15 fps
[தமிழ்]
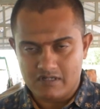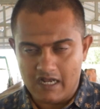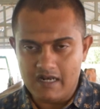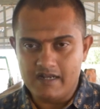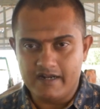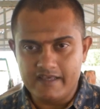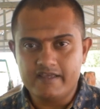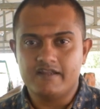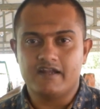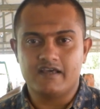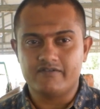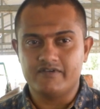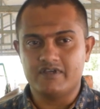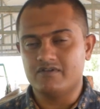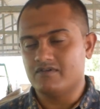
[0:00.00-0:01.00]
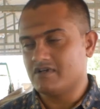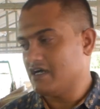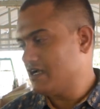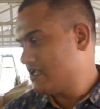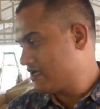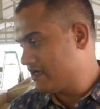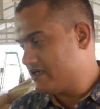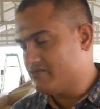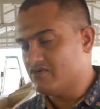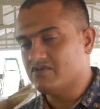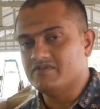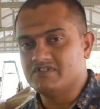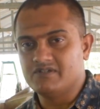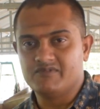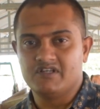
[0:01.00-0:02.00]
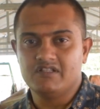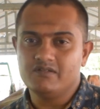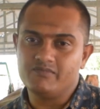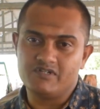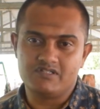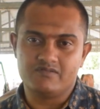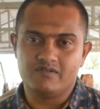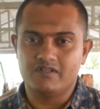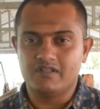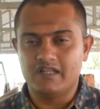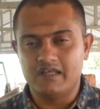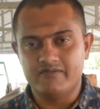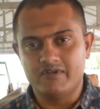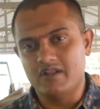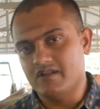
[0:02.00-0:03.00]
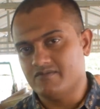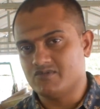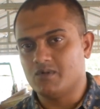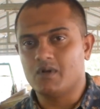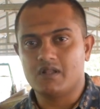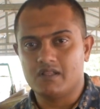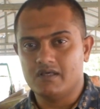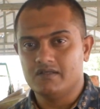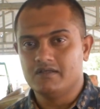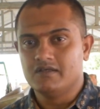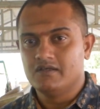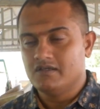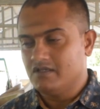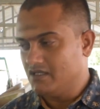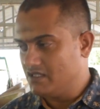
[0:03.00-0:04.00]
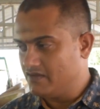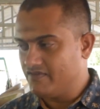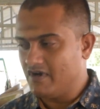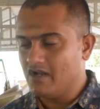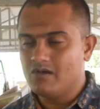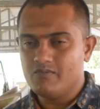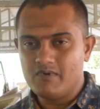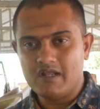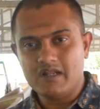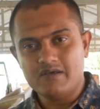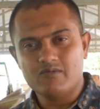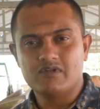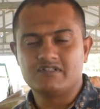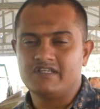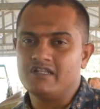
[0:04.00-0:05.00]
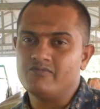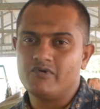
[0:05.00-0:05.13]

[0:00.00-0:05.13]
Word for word: கால்நடையை நடக்க வைக்கணும் காலை கட்டி போட்டு வச்சோம்னா இந்த பிரச்சனை வருது எல்லா வீட்லையும் நான் சொல்கிறது தான் இதை ஃபாலோ பண்ணாலே உங்களுக்கு செனை